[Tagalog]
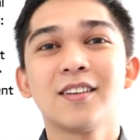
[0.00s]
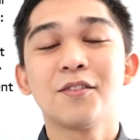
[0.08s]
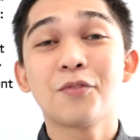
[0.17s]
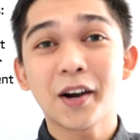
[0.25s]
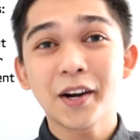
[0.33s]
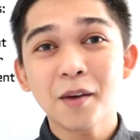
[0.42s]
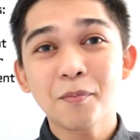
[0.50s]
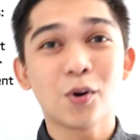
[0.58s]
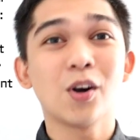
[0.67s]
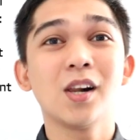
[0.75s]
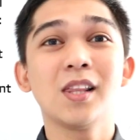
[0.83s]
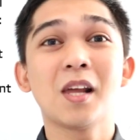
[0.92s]

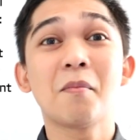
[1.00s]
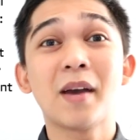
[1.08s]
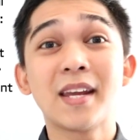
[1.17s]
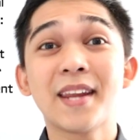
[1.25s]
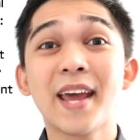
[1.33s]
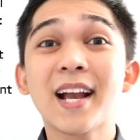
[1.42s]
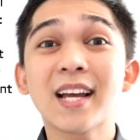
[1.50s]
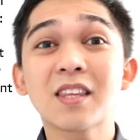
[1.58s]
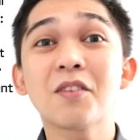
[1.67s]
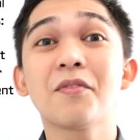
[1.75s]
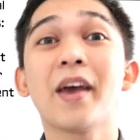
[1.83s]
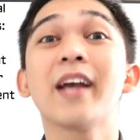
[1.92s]
variable na may
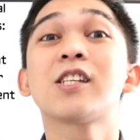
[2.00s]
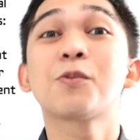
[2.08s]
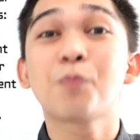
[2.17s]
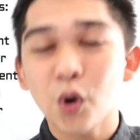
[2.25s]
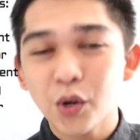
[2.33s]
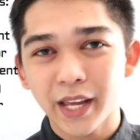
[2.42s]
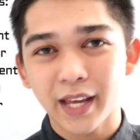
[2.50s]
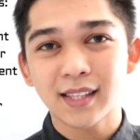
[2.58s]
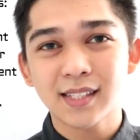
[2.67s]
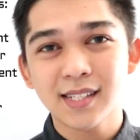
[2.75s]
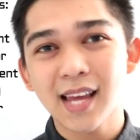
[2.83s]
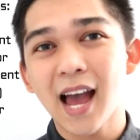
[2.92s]
negative
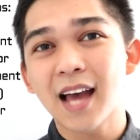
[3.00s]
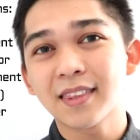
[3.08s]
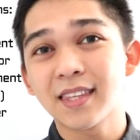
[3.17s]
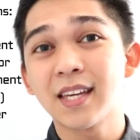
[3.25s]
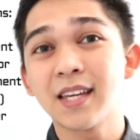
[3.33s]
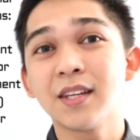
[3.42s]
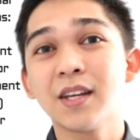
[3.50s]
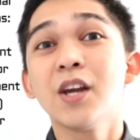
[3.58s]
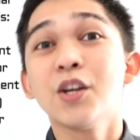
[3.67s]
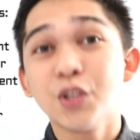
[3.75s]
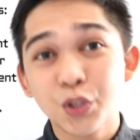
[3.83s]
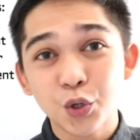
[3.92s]
exponent sa ating
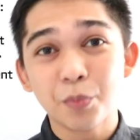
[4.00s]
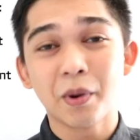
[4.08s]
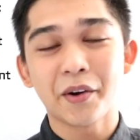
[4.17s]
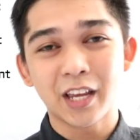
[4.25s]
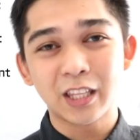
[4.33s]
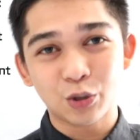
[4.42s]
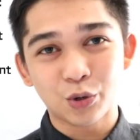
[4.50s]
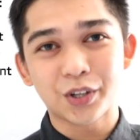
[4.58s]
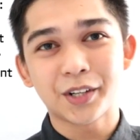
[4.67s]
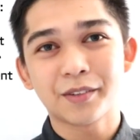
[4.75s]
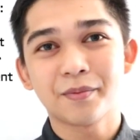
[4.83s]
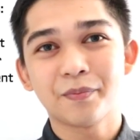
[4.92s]

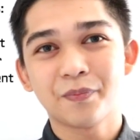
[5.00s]
numerator.